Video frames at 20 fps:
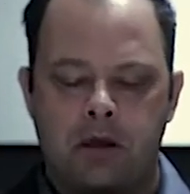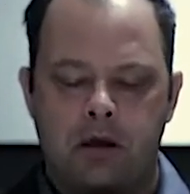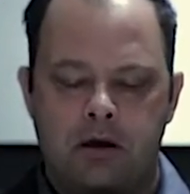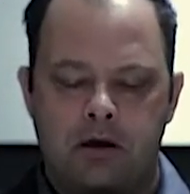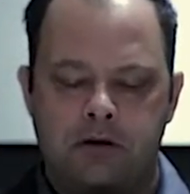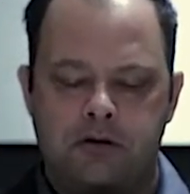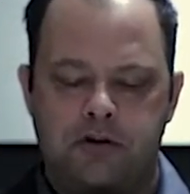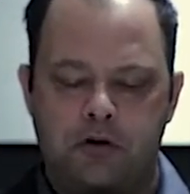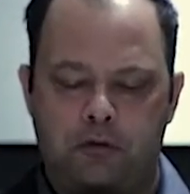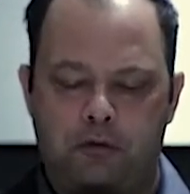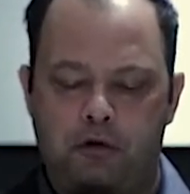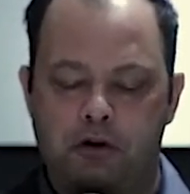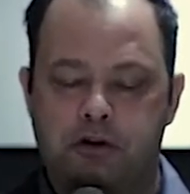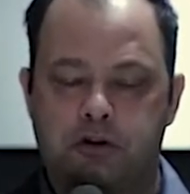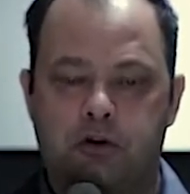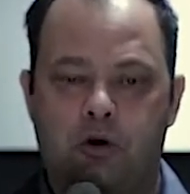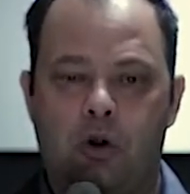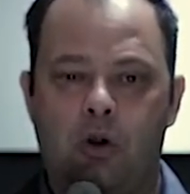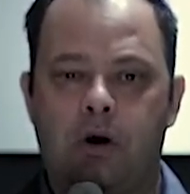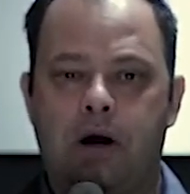E se eu fosse
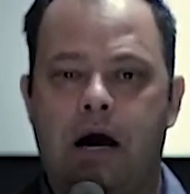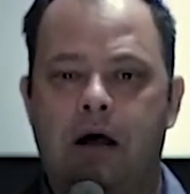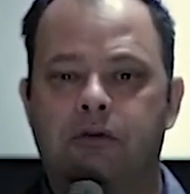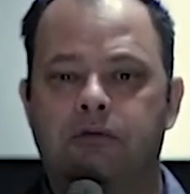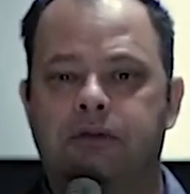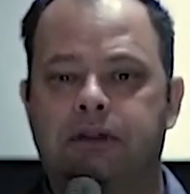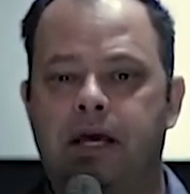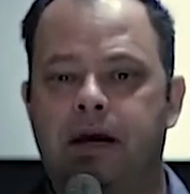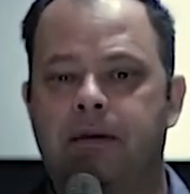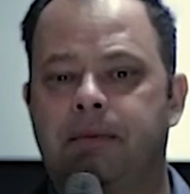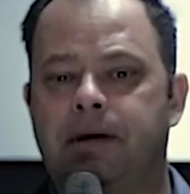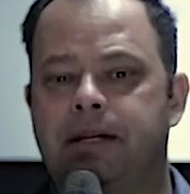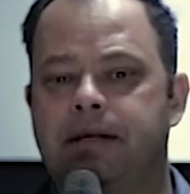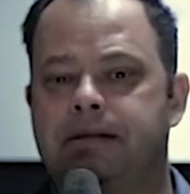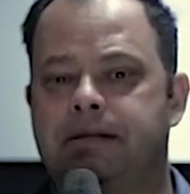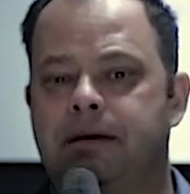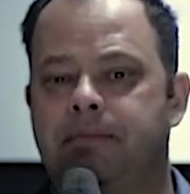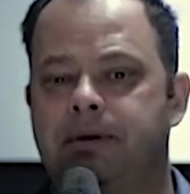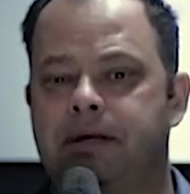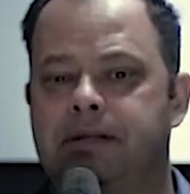colocar um tema
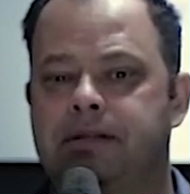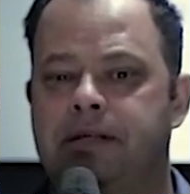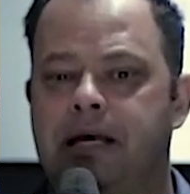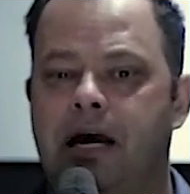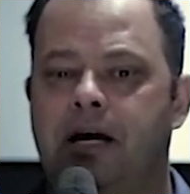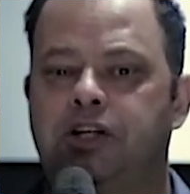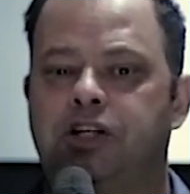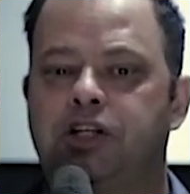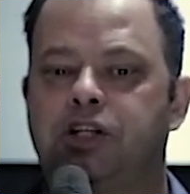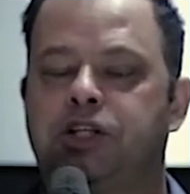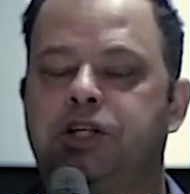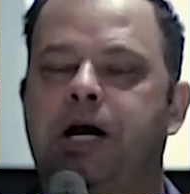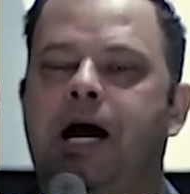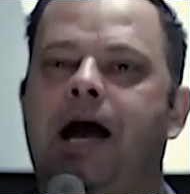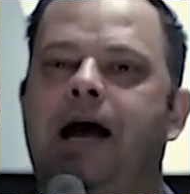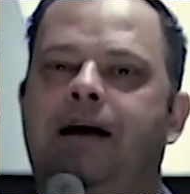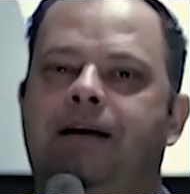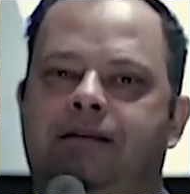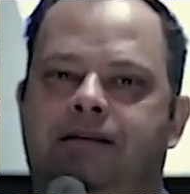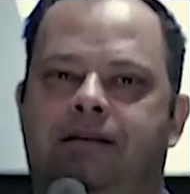nessa mensagem
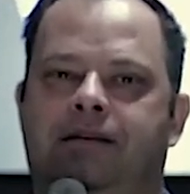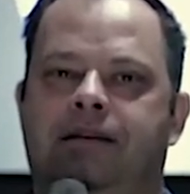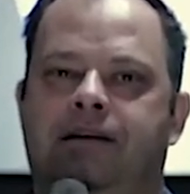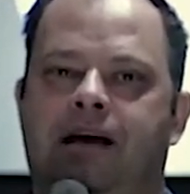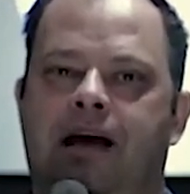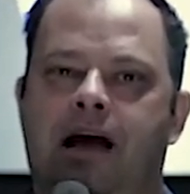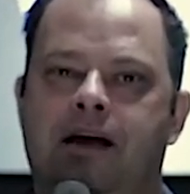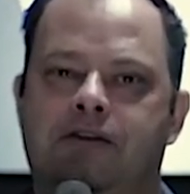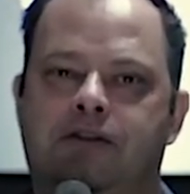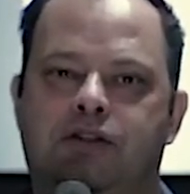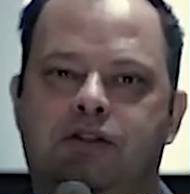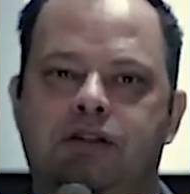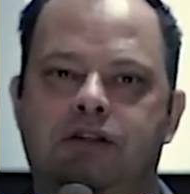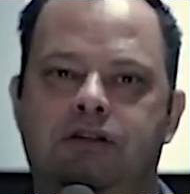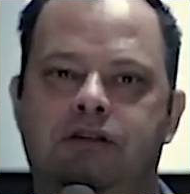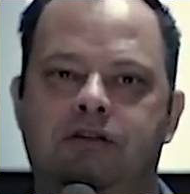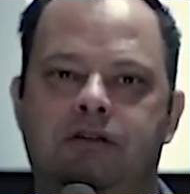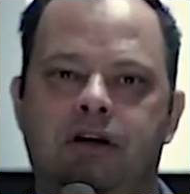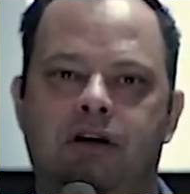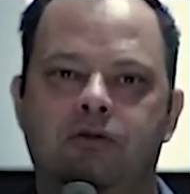já
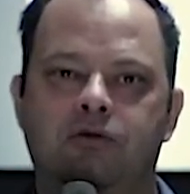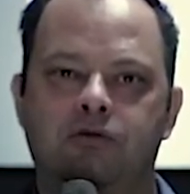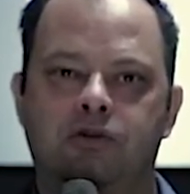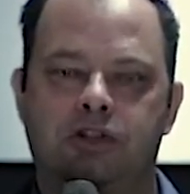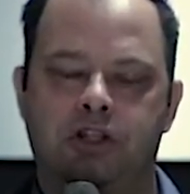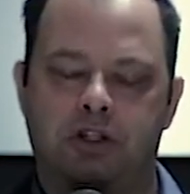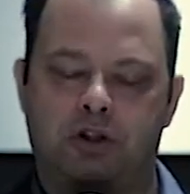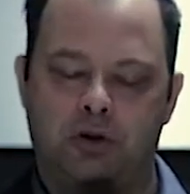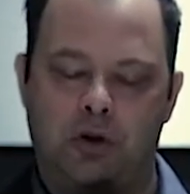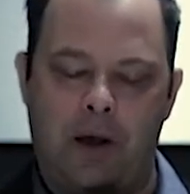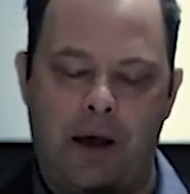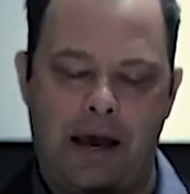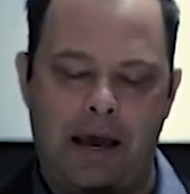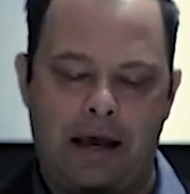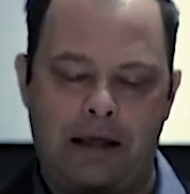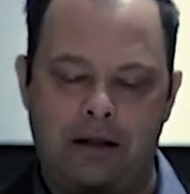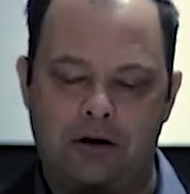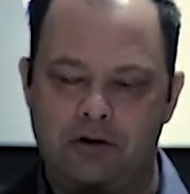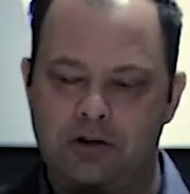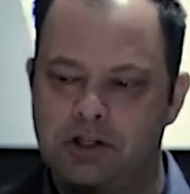assim, dando um título a
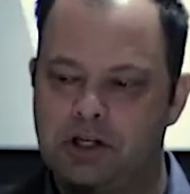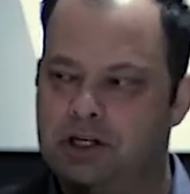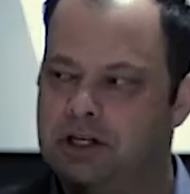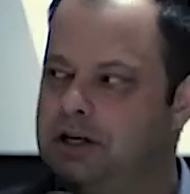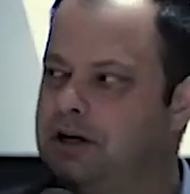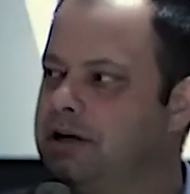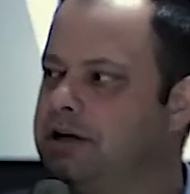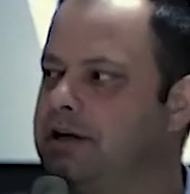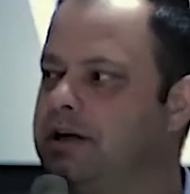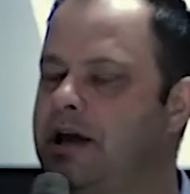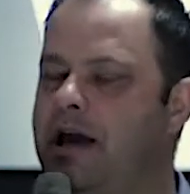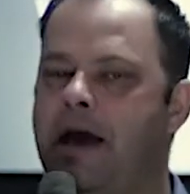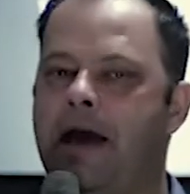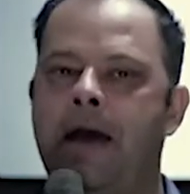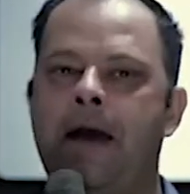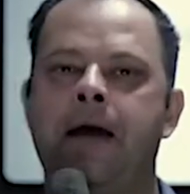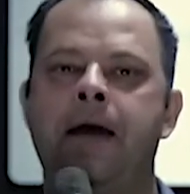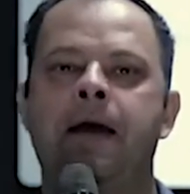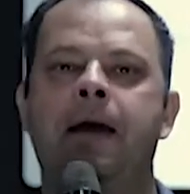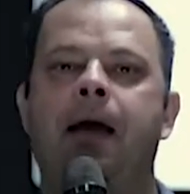ela, eu diria que é
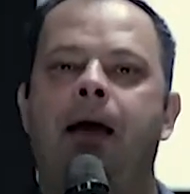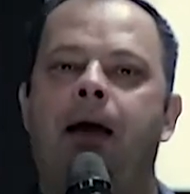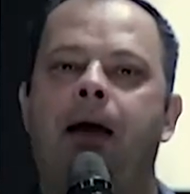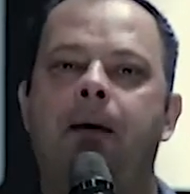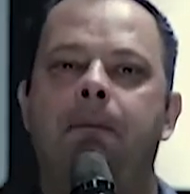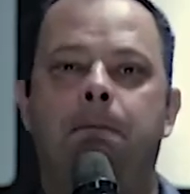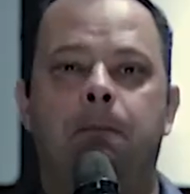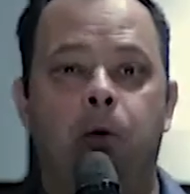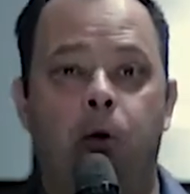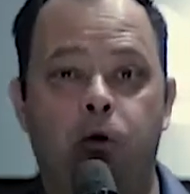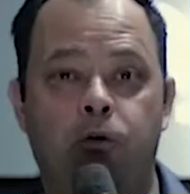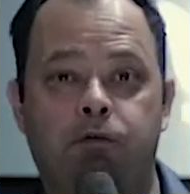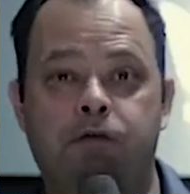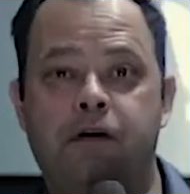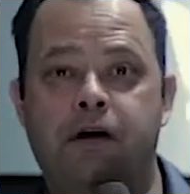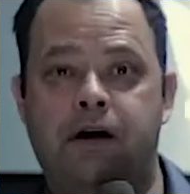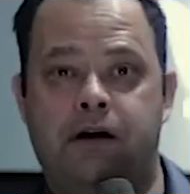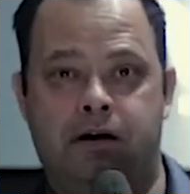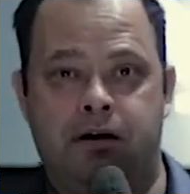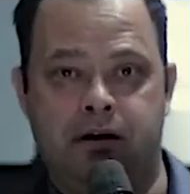
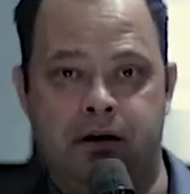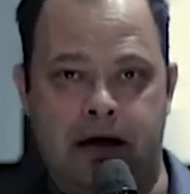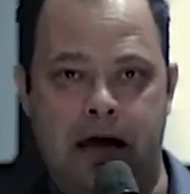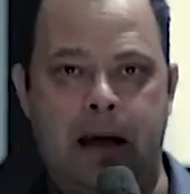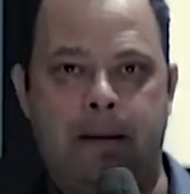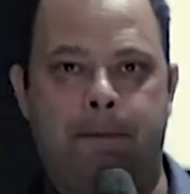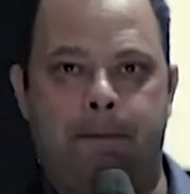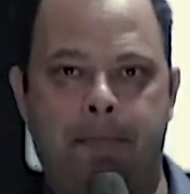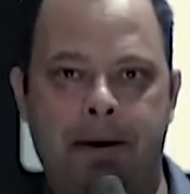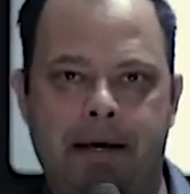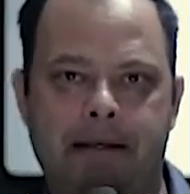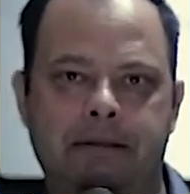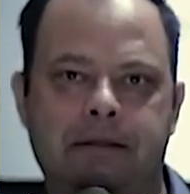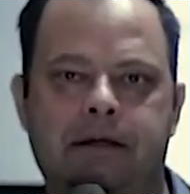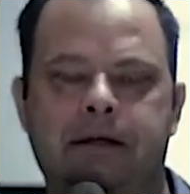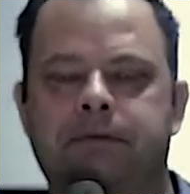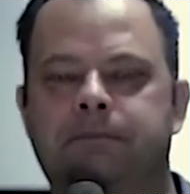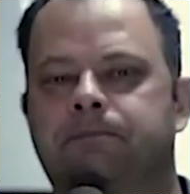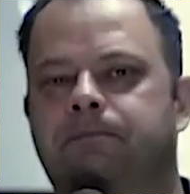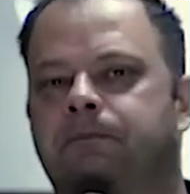Remova a
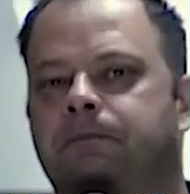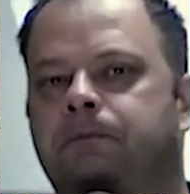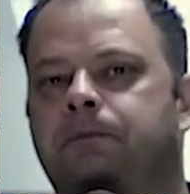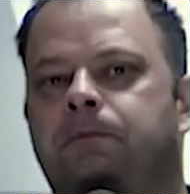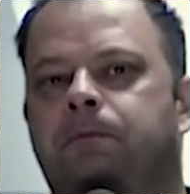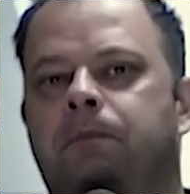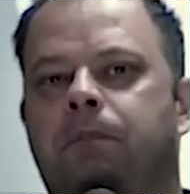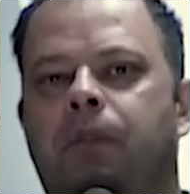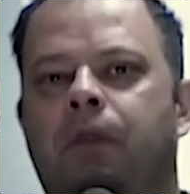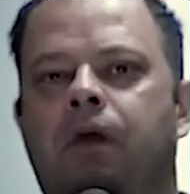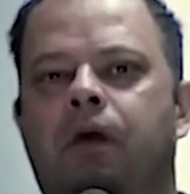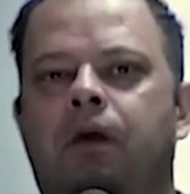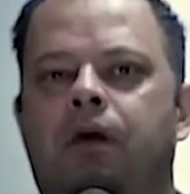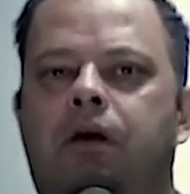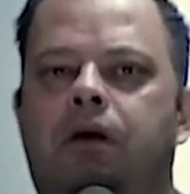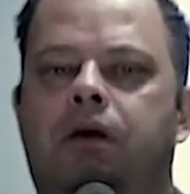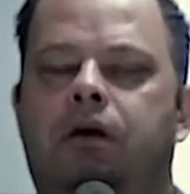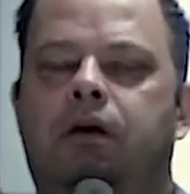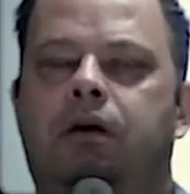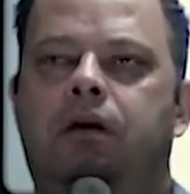Pedra.
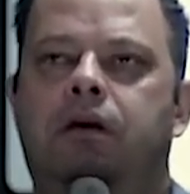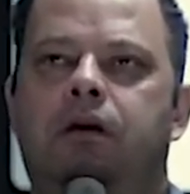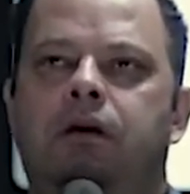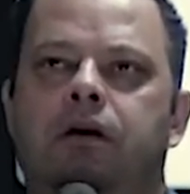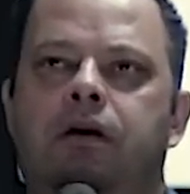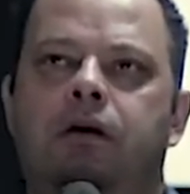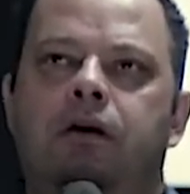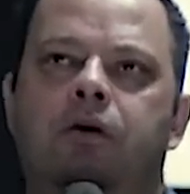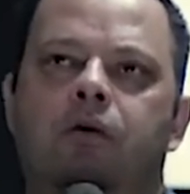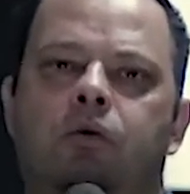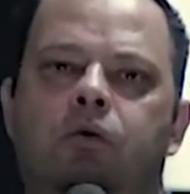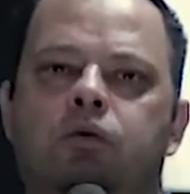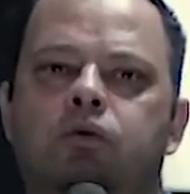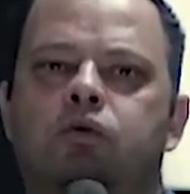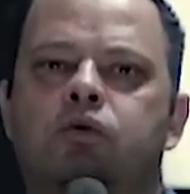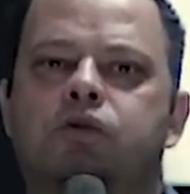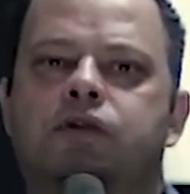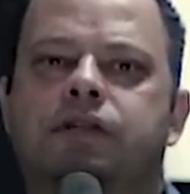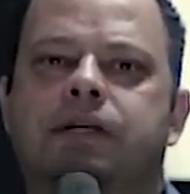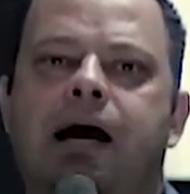E um
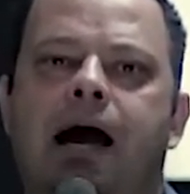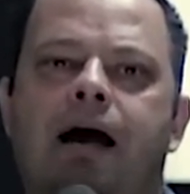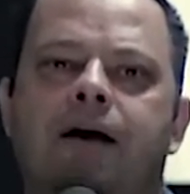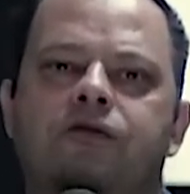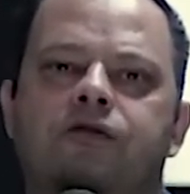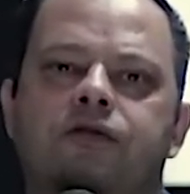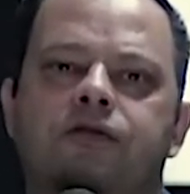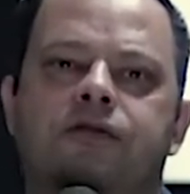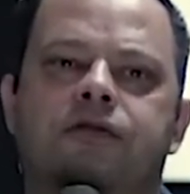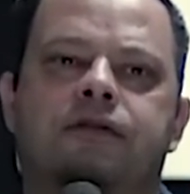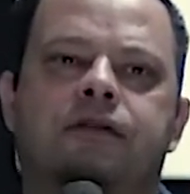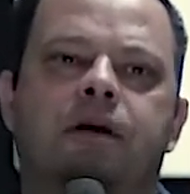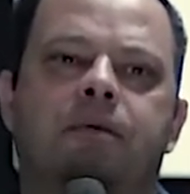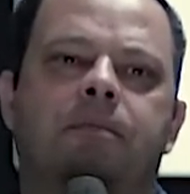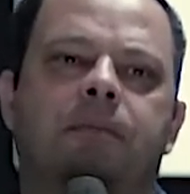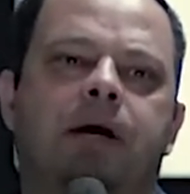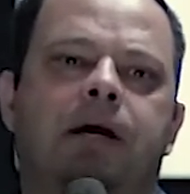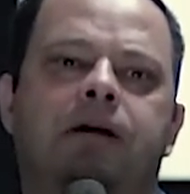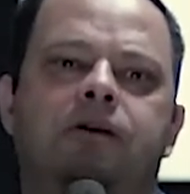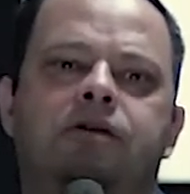dos casos
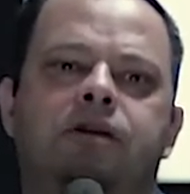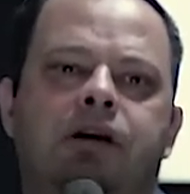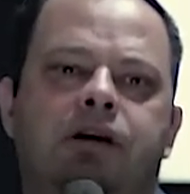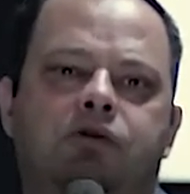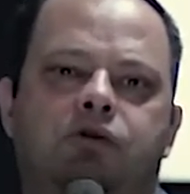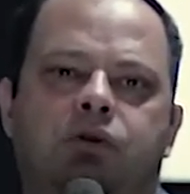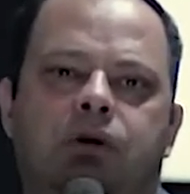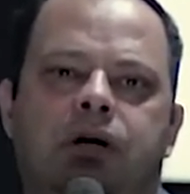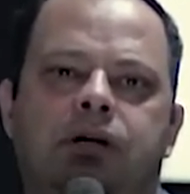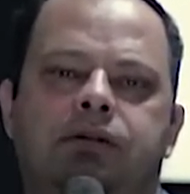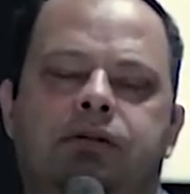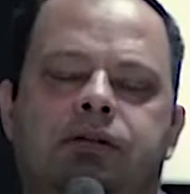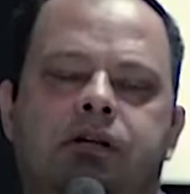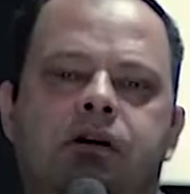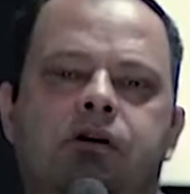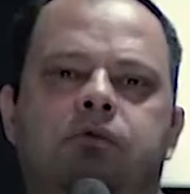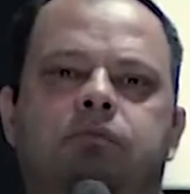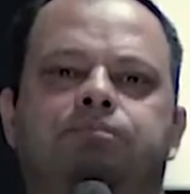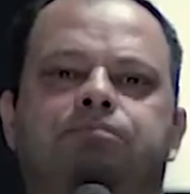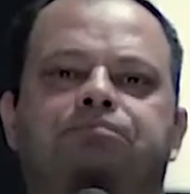também de
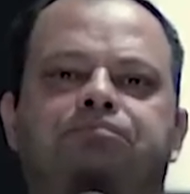ressurreição